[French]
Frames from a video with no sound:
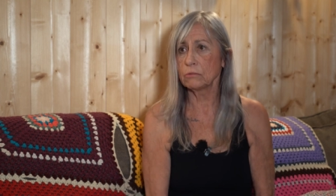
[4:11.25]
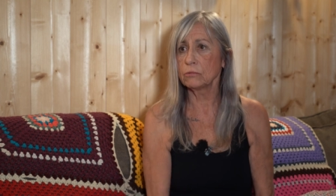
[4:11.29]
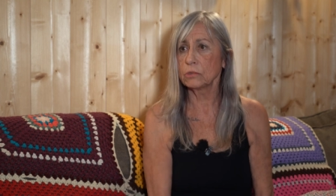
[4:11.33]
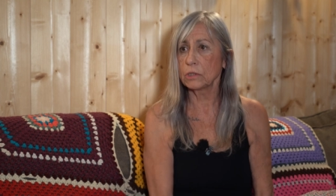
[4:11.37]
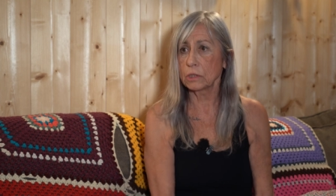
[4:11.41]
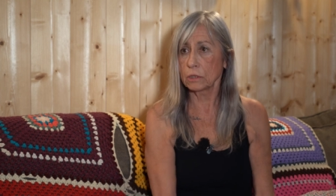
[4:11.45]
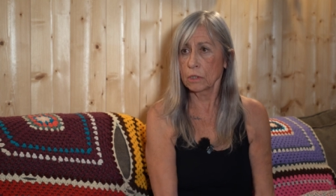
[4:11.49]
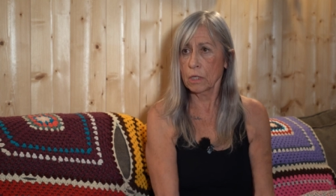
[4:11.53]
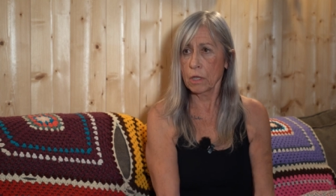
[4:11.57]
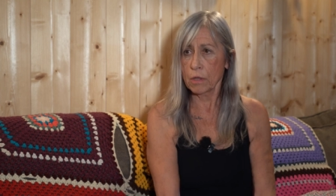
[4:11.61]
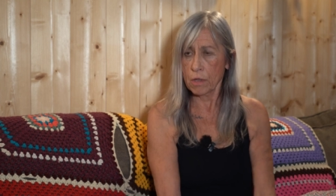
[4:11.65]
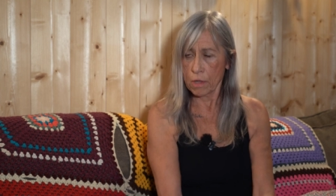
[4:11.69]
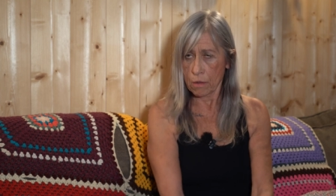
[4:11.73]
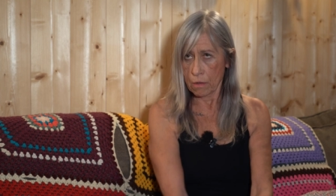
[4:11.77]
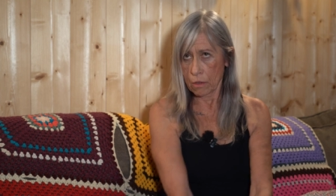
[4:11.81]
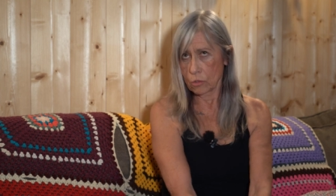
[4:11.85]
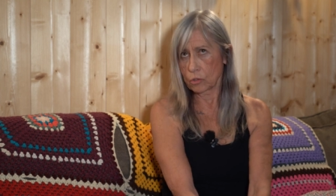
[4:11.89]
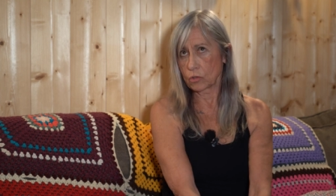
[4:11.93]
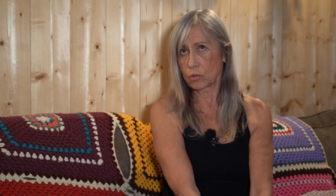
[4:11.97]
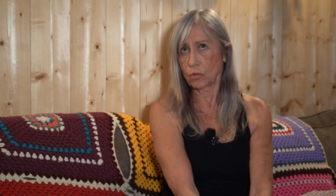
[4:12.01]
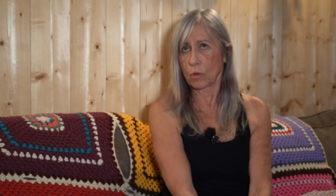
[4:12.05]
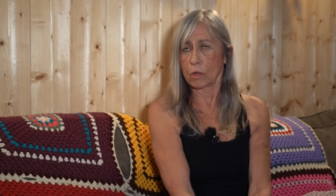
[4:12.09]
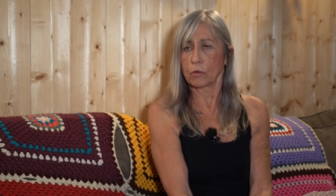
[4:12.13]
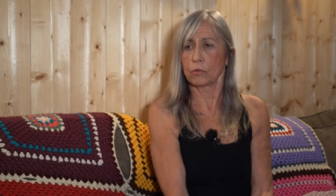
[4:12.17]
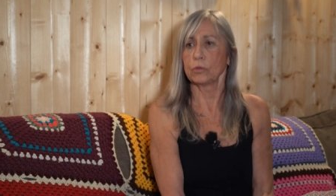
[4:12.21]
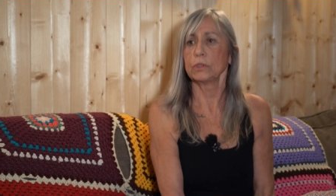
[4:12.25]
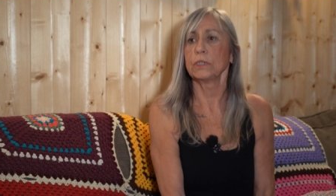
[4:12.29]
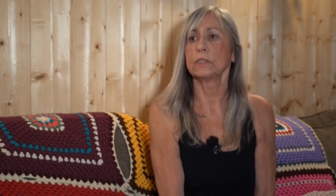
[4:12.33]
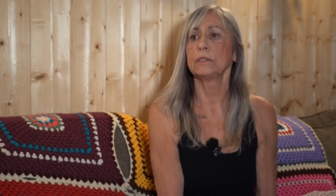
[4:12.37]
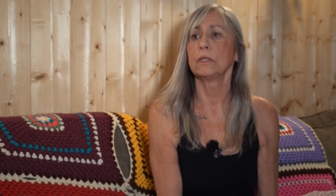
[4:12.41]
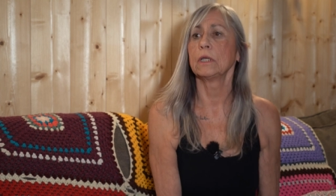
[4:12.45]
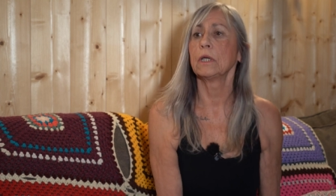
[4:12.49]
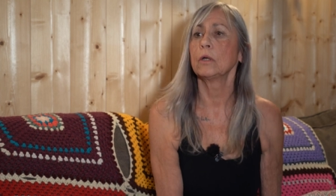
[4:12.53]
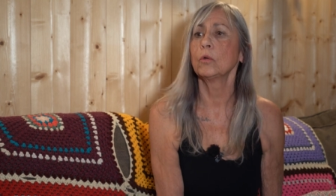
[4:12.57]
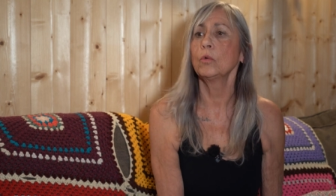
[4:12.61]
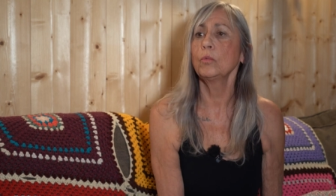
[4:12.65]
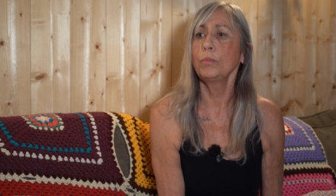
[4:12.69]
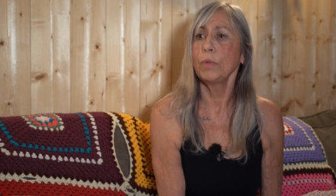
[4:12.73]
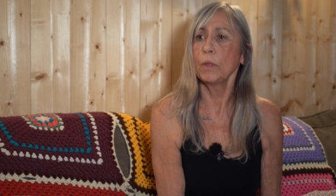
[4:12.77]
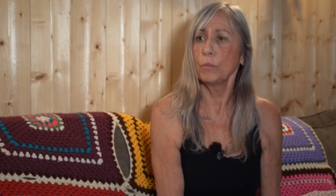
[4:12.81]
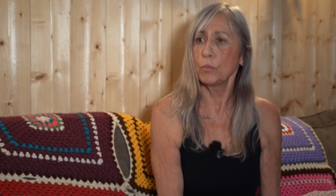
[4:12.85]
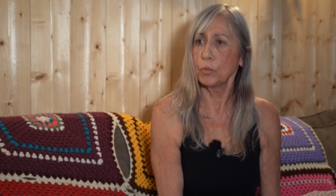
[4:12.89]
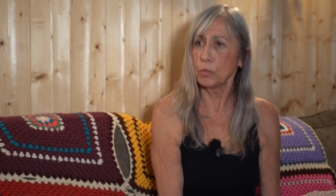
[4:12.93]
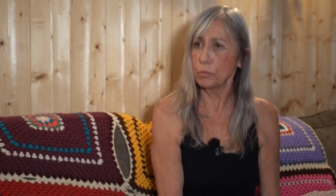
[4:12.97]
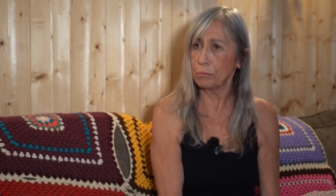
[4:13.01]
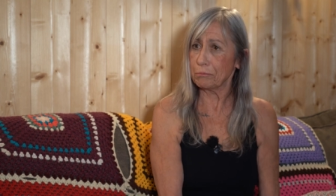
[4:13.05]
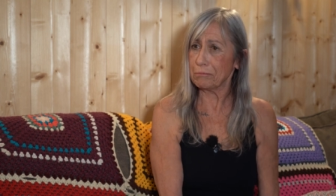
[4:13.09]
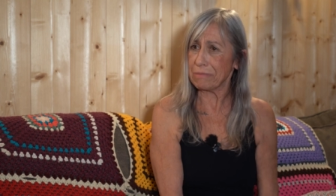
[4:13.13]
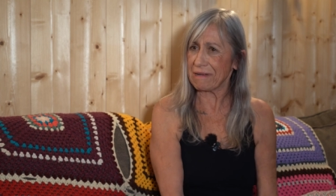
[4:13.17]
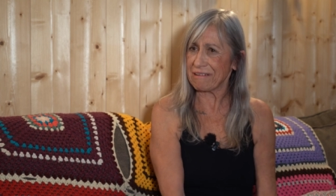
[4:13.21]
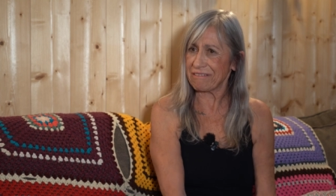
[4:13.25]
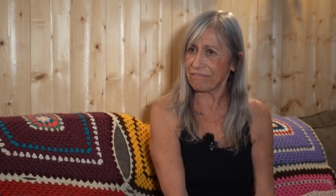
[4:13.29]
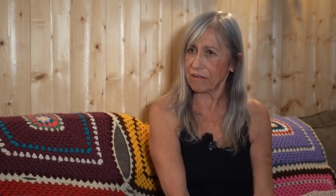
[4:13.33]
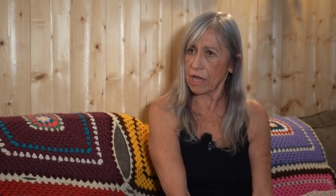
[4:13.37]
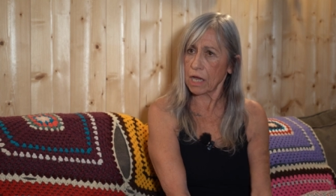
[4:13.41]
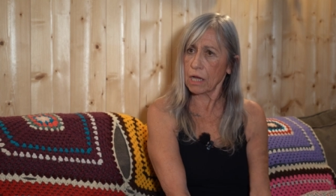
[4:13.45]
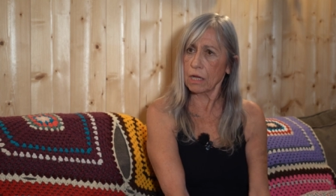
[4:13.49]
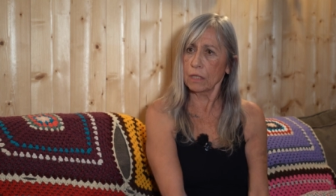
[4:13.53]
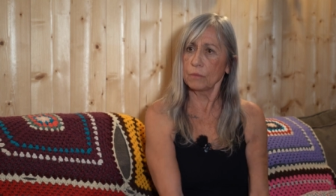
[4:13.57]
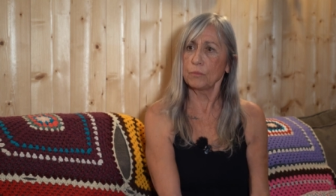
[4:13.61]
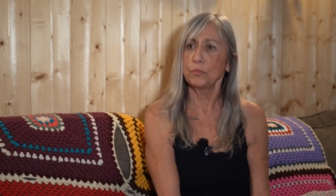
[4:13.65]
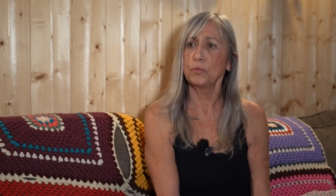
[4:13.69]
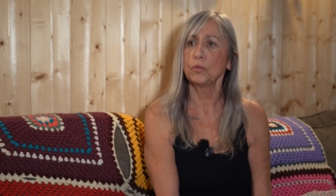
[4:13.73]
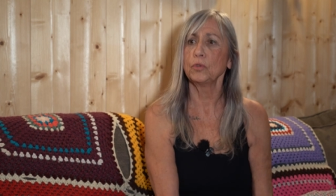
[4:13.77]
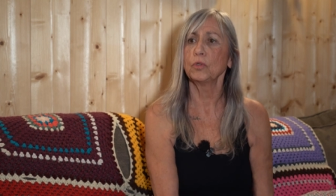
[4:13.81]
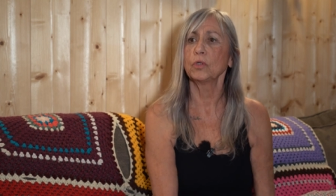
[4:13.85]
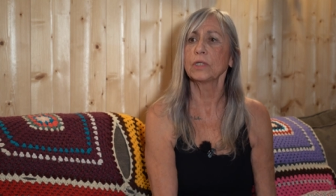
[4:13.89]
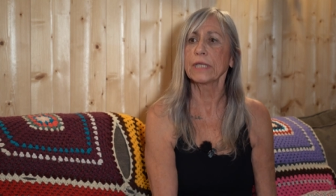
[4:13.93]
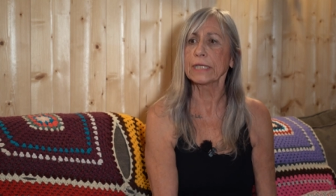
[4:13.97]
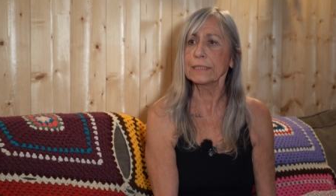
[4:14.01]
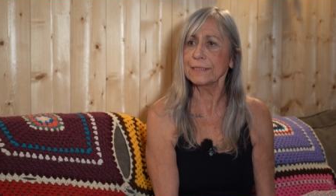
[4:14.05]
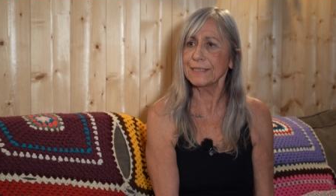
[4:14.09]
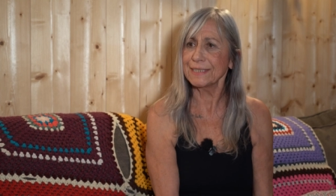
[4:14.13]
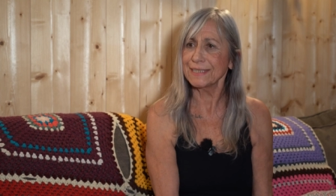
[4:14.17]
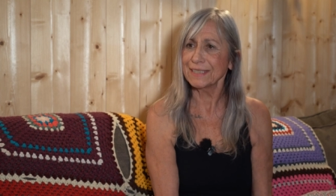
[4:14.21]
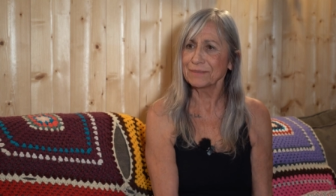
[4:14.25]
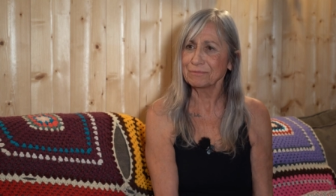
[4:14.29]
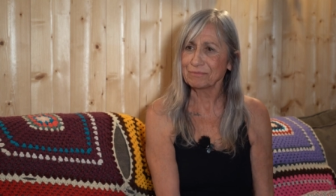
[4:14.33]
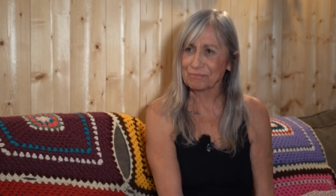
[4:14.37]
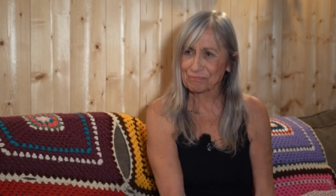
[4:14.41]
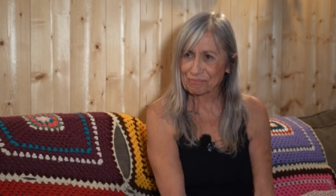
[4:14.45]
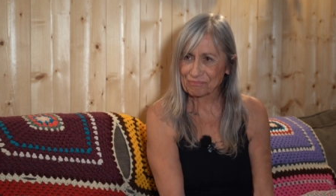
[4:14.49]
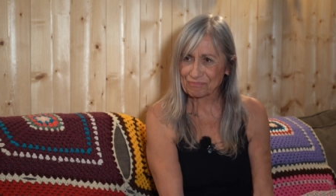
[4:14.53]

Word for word: On est, je crois qu'on était un groupe un peu bavard, un peu loquace.